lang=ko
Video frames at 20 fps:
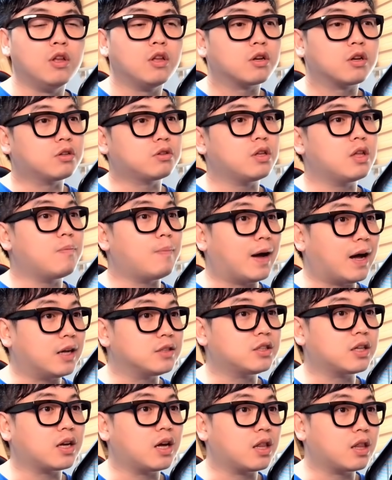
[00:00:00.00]
그때는
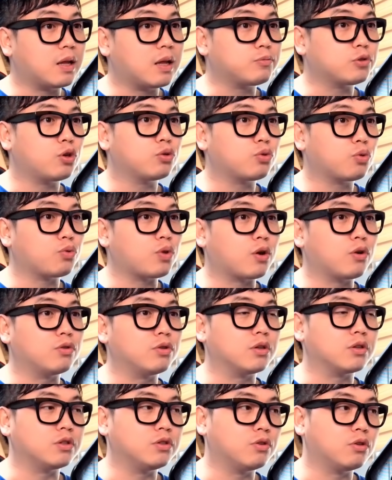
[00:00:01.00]
만화책이 한 3천 원 정도
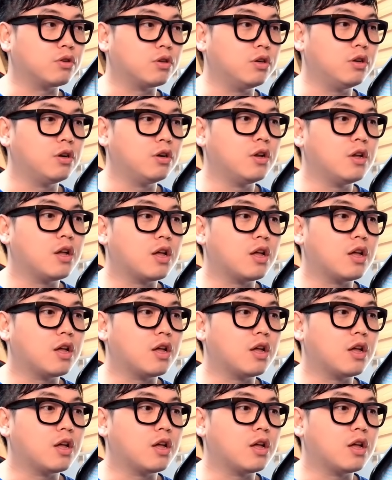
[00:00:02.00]
했거든 그거를